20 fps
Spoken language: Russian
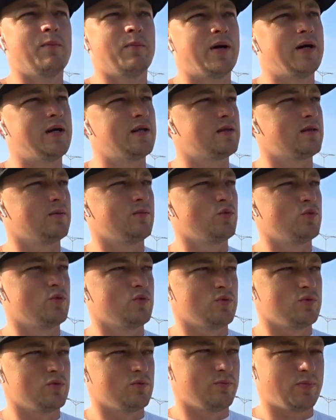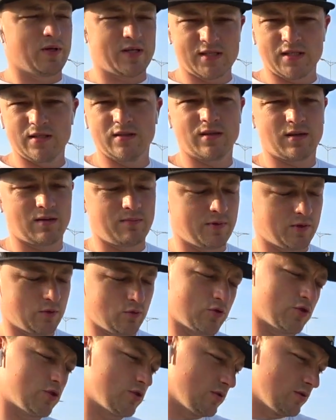Поэтому про синхро мы
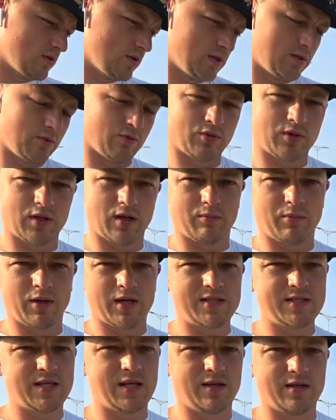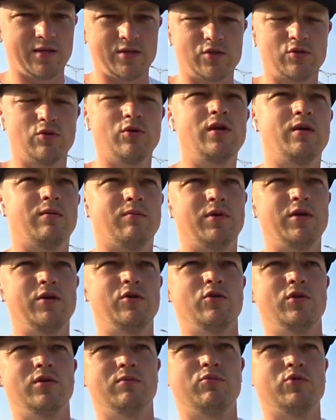тоже, это вот как бы отдельная история, мы
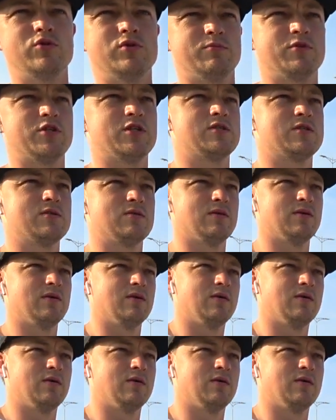ее не будем сейчас э,